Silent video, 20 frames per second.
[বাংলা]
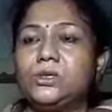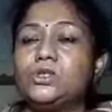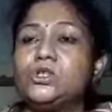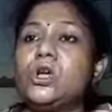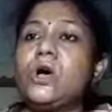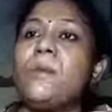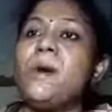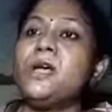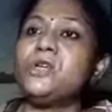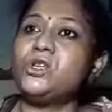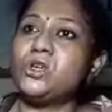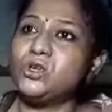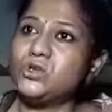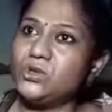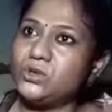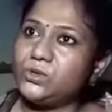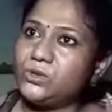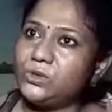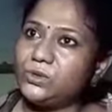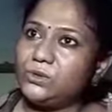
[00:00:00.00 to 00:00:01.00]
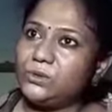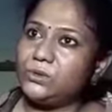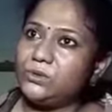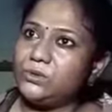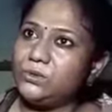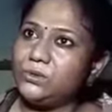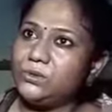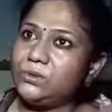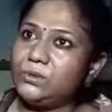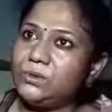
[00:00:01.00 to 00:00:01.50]
সবাই সশস্ত্র
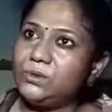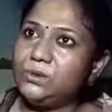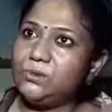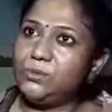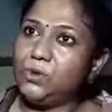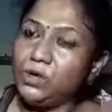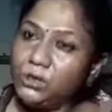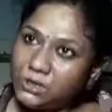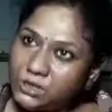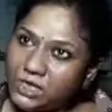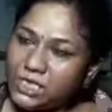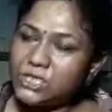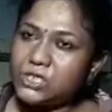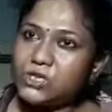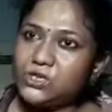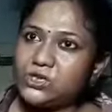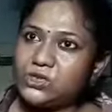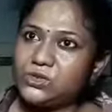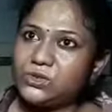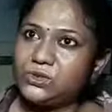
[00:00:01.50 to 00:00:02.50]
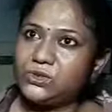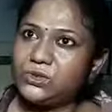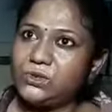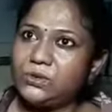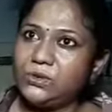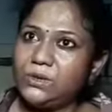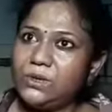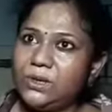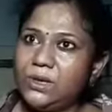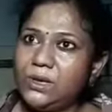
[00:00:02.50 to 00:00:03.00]
প্রত্যেকে সশস্ত্র
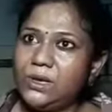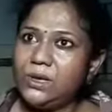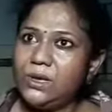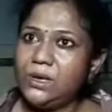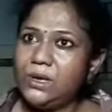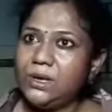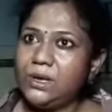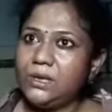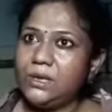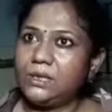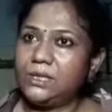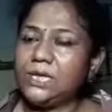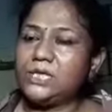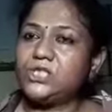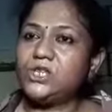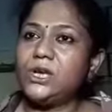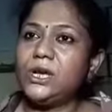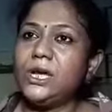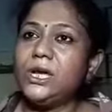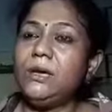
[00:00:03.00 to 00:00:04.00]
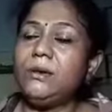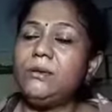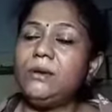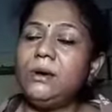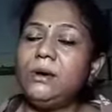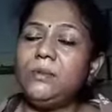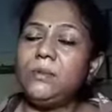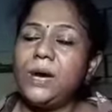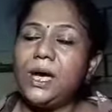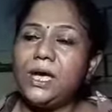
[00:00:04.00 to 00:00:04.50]
তার সঙ্গে
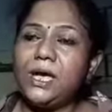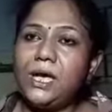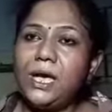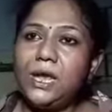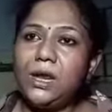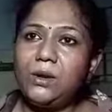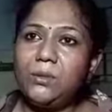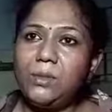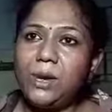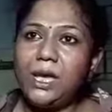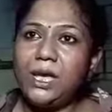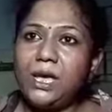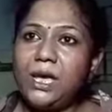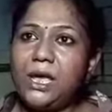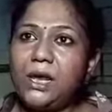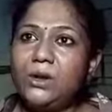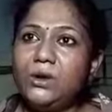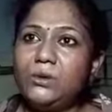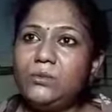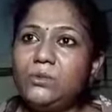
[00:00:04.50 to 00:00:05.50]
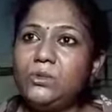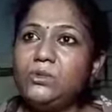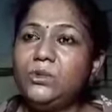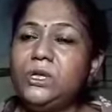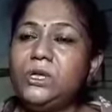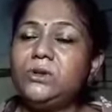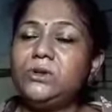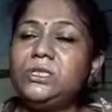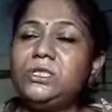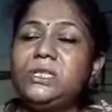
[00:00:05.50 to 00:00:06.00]
মাহে মাহে আলম
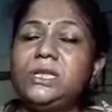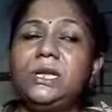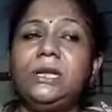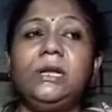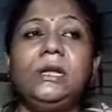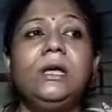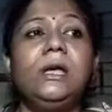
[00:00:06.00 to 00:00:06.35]
উনি হচ্ছেন